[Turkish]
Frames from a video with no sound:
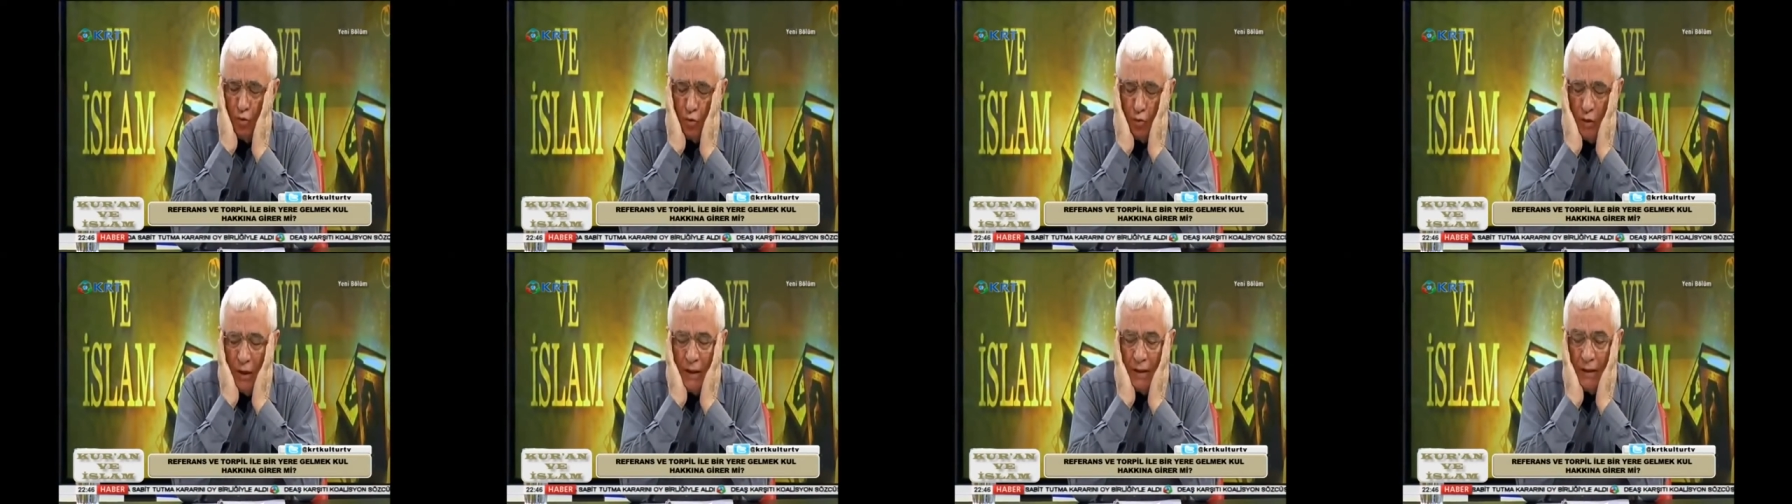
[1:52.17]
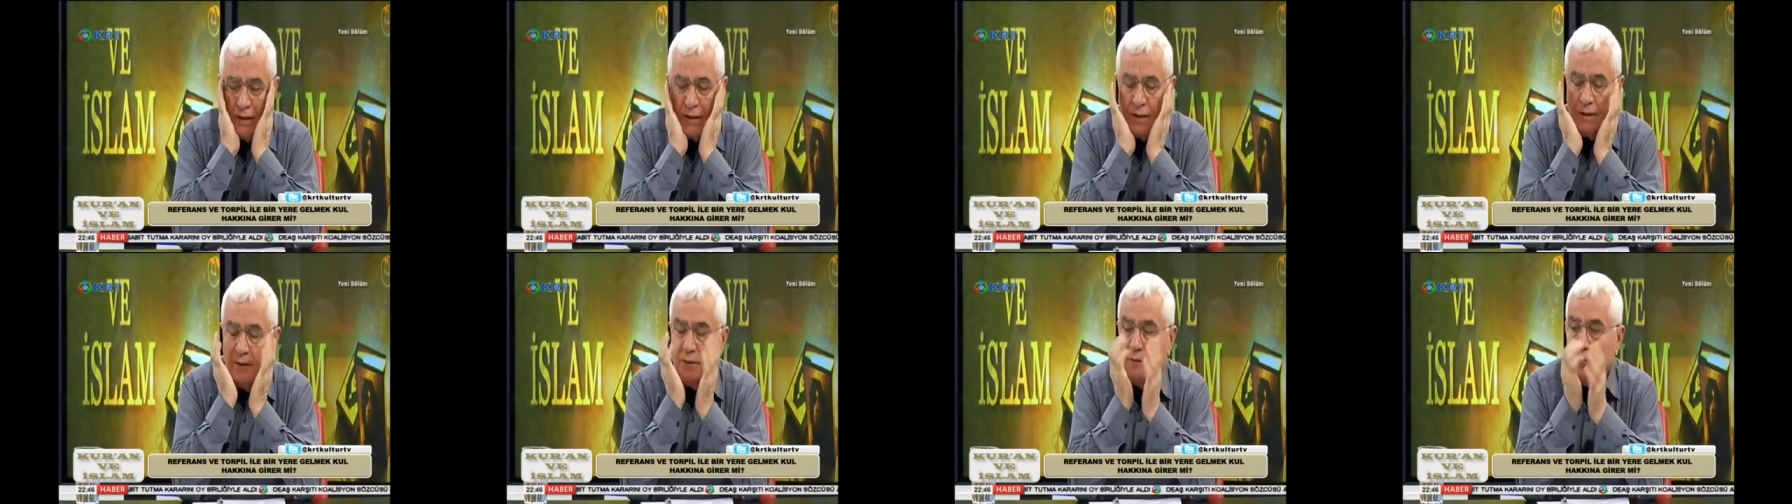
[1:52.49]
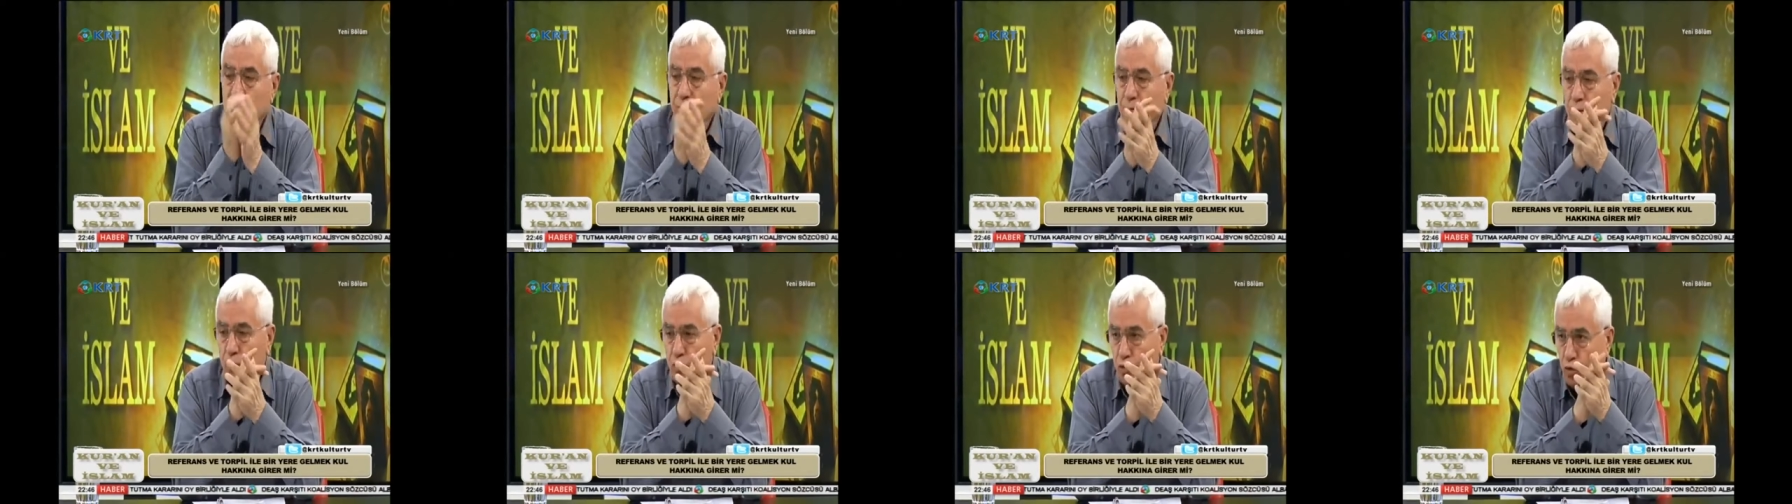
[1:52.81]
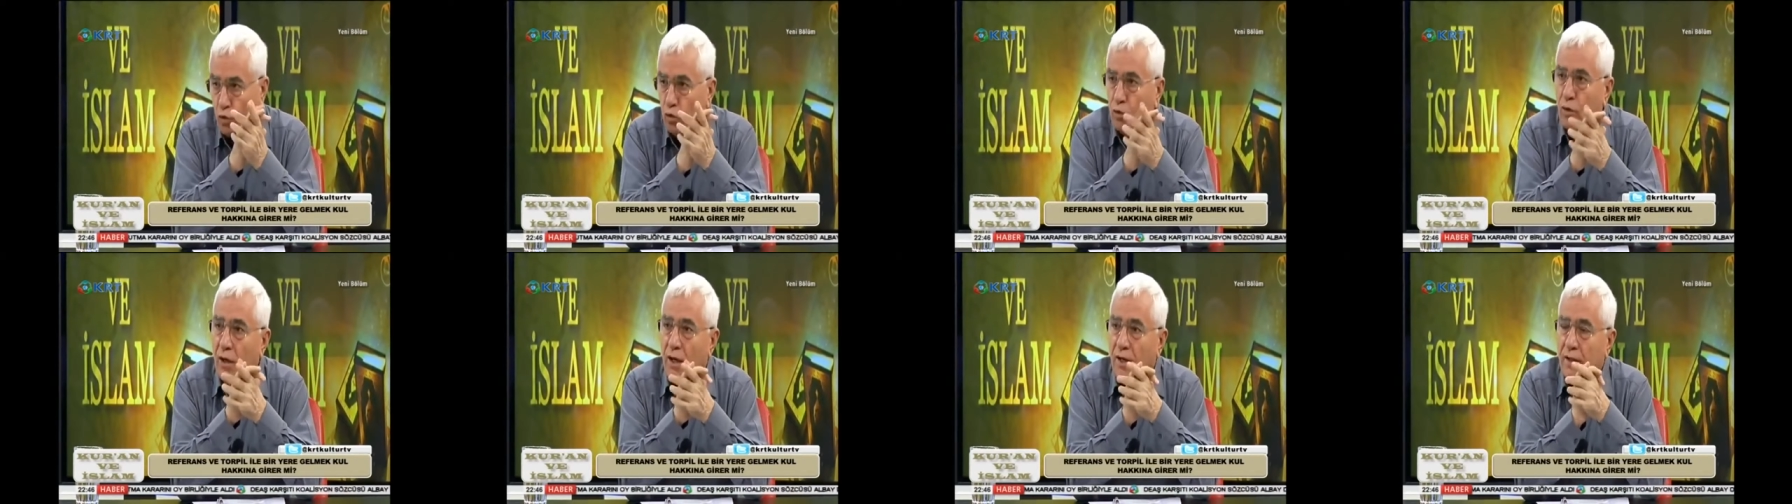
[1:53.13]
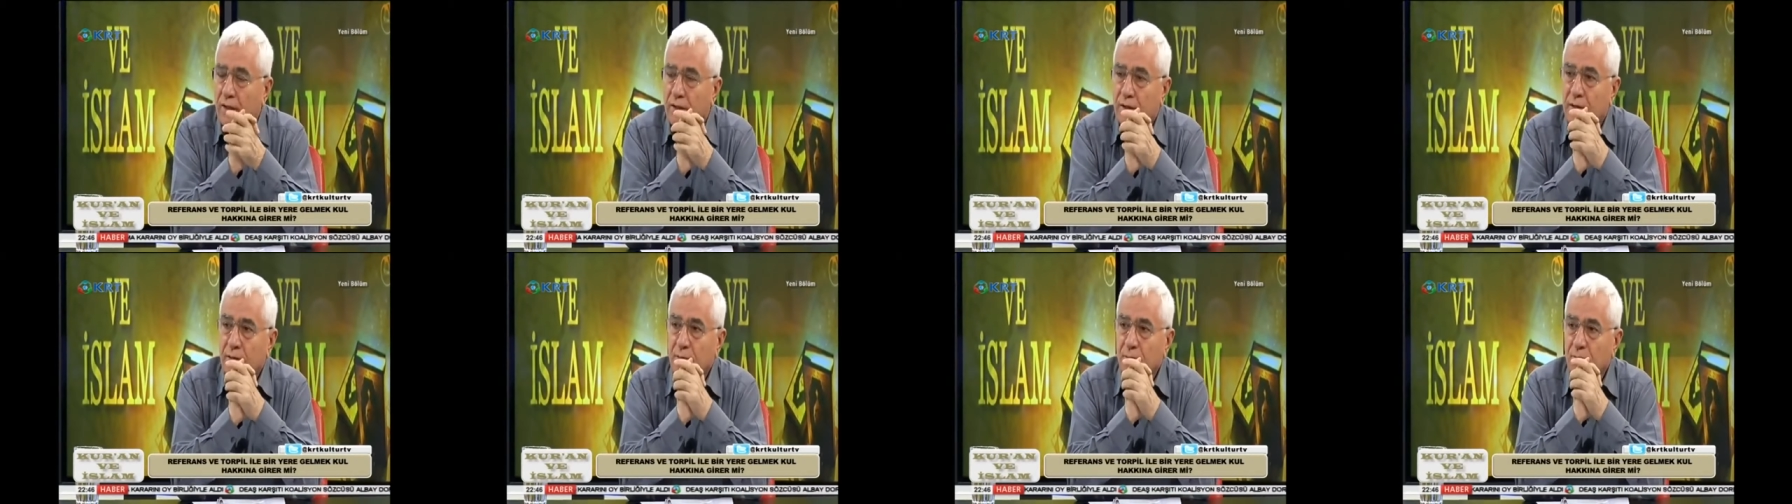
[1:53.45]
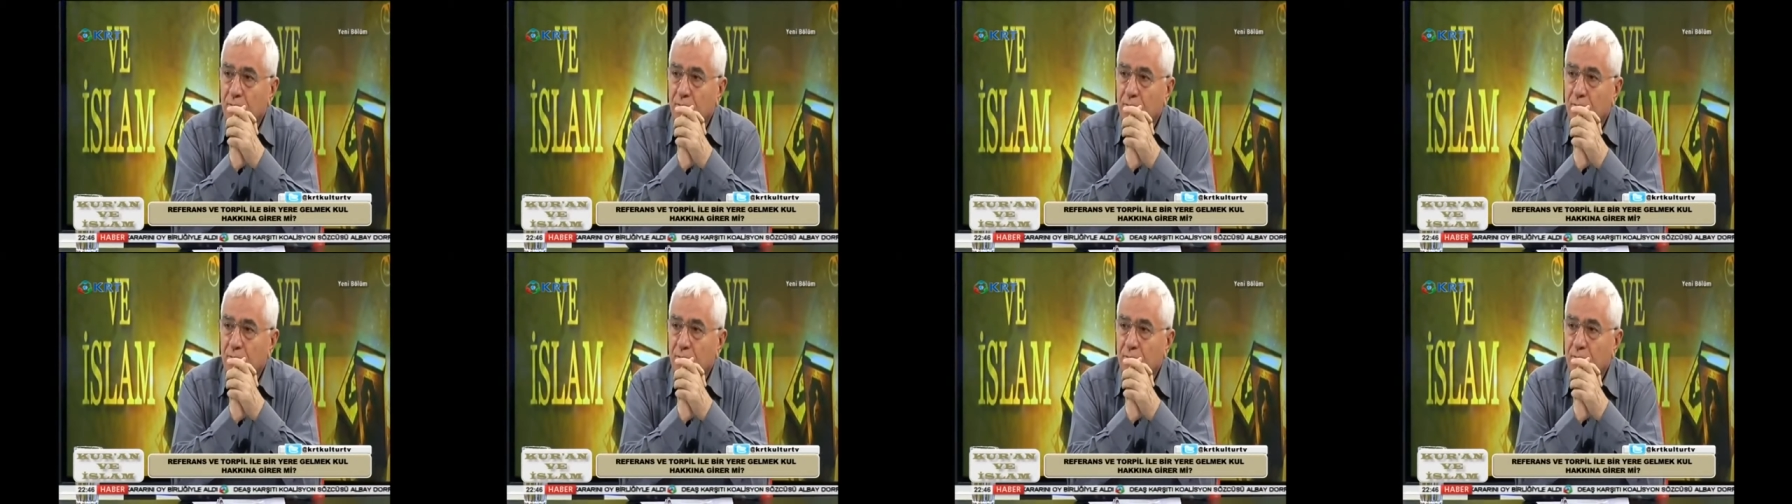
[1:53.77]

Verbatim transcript: Kur'an'da kul hakkı.